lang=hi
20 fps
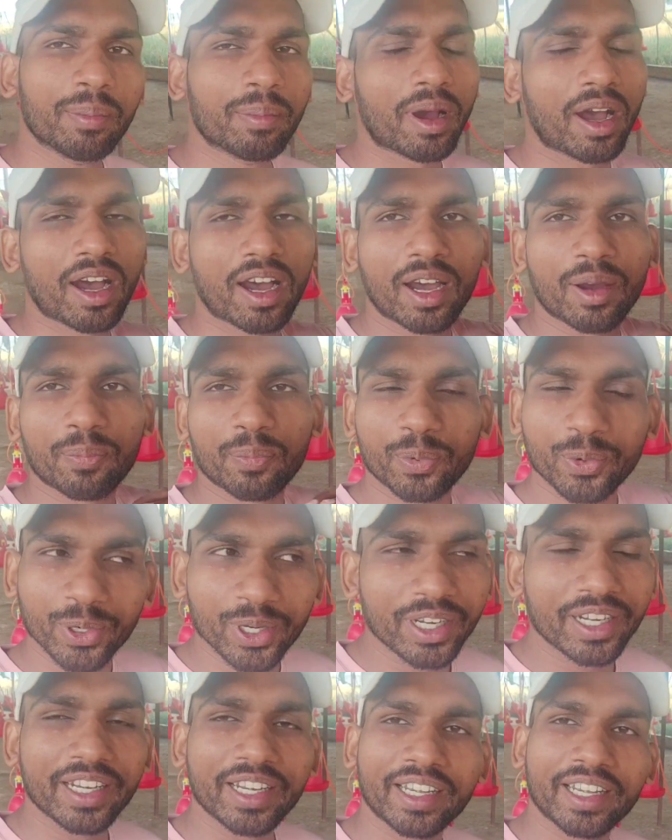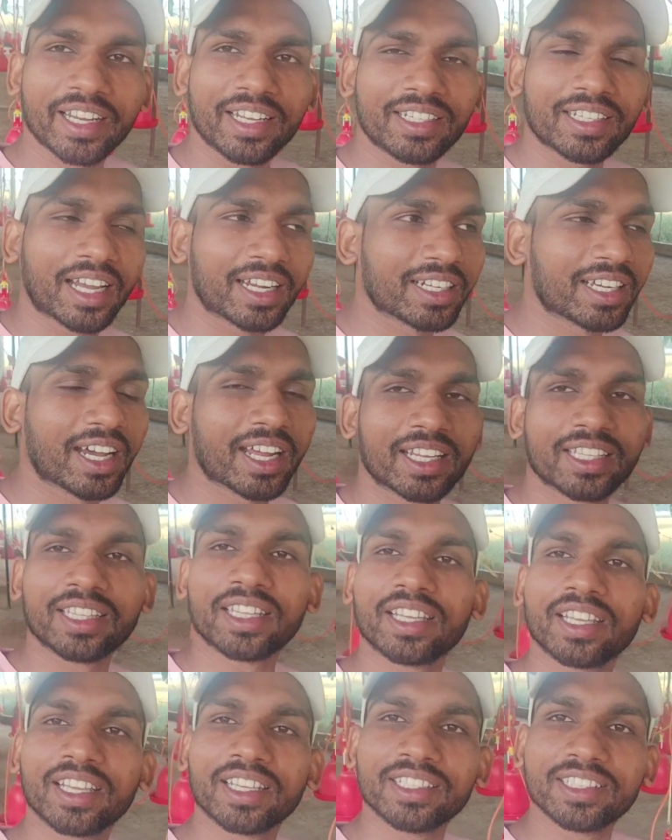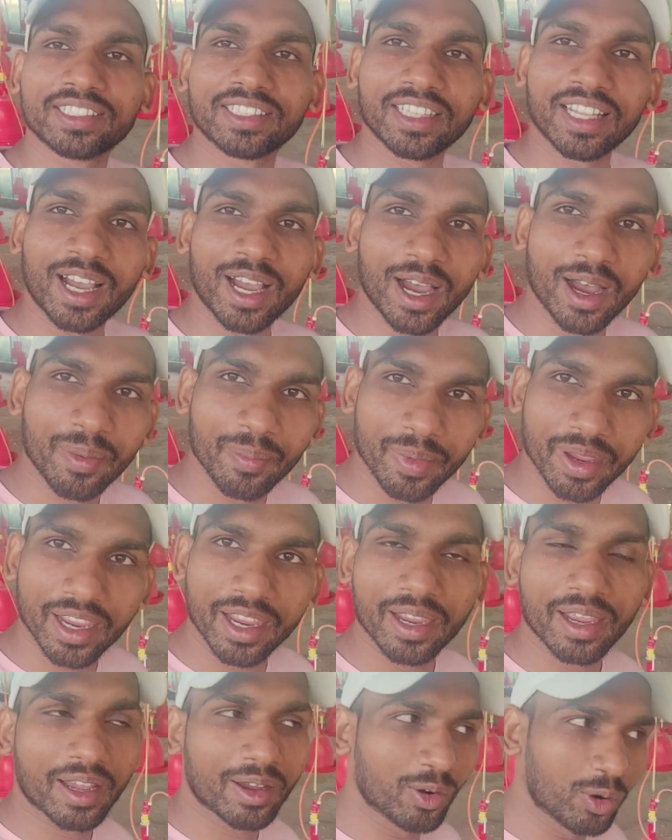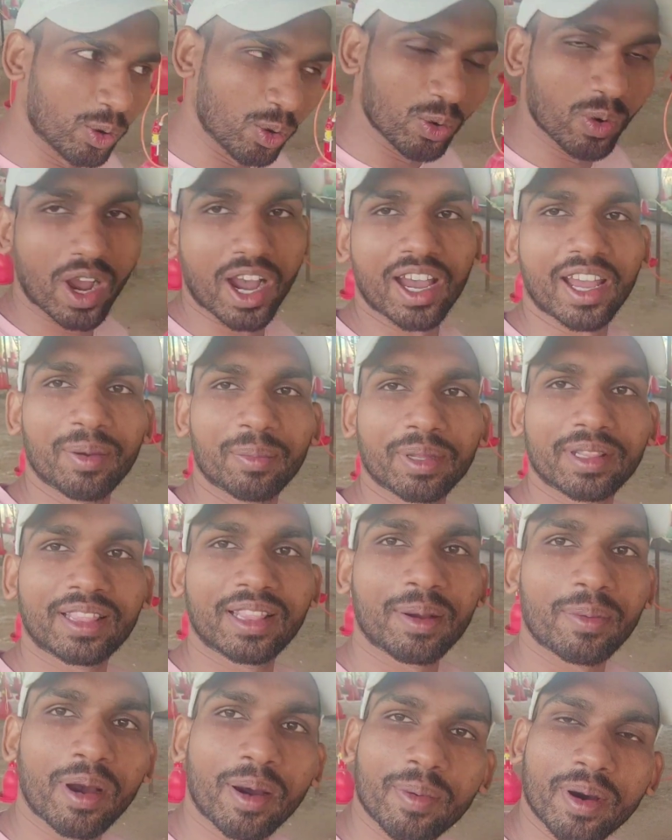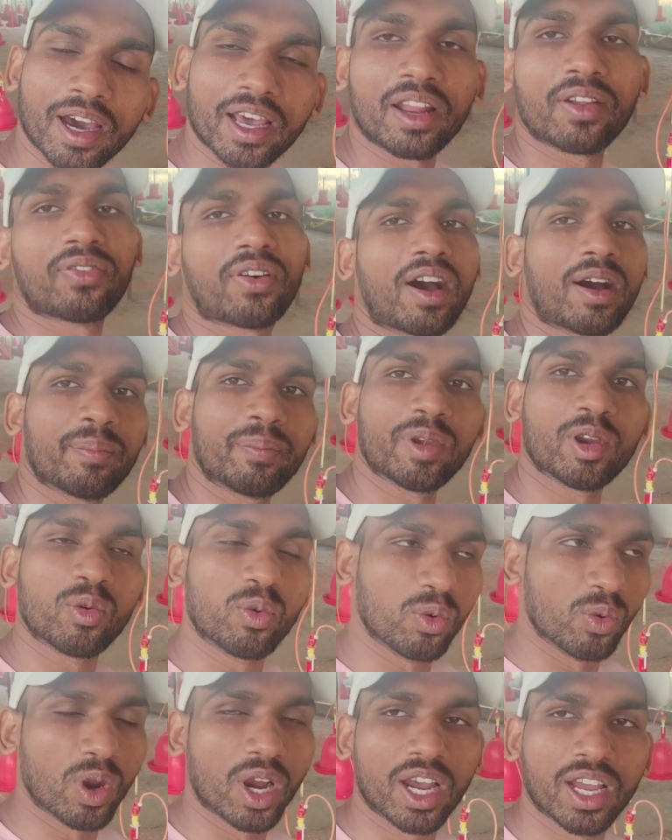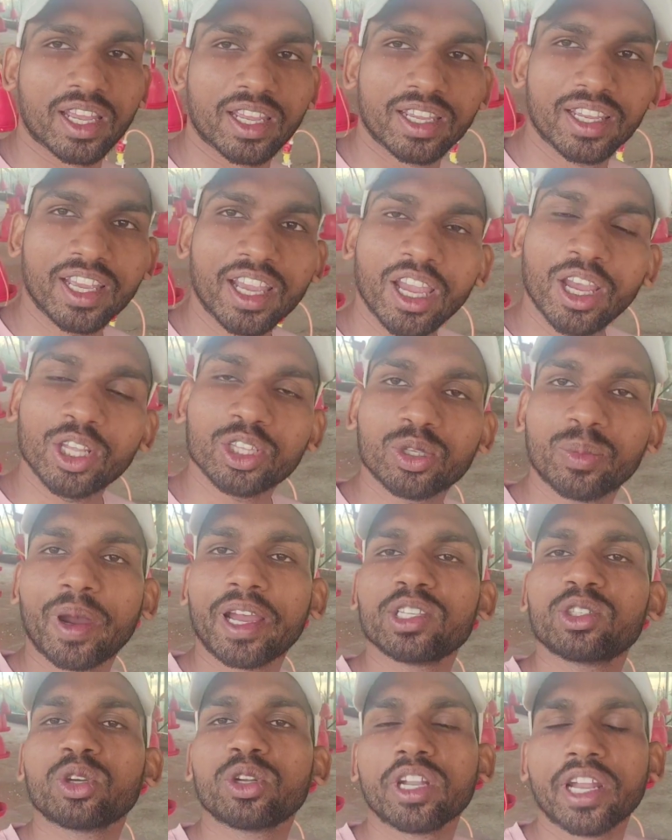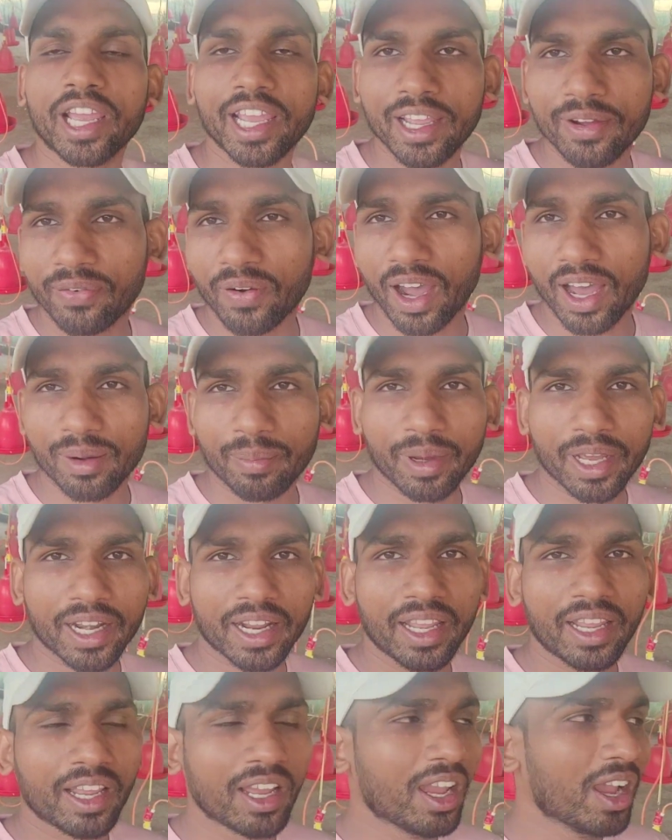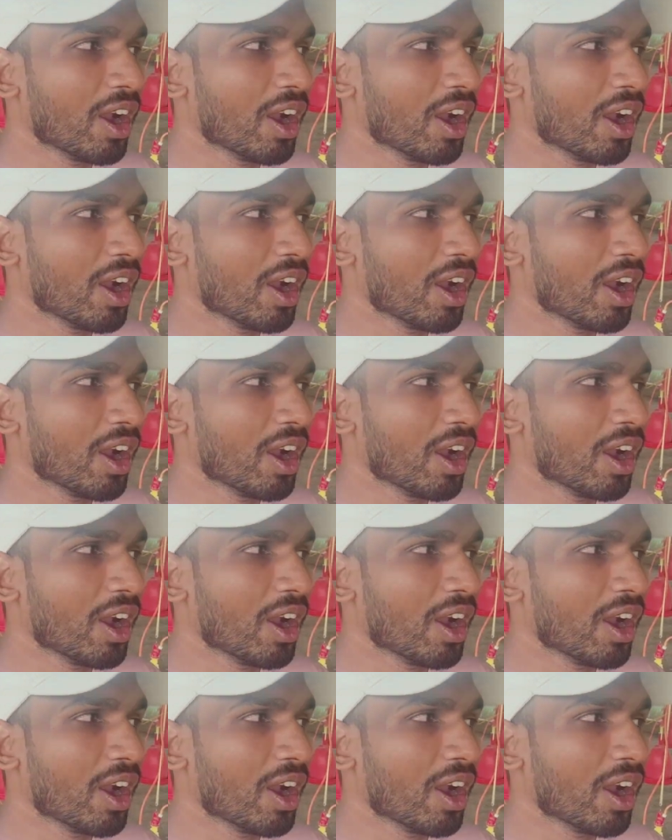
आ, पूरी डिटेल जानकारी देंगे जितना हमें हुआ है मतलब हमारे फार्म में हुआ है तो भाई जो नए फार्मर है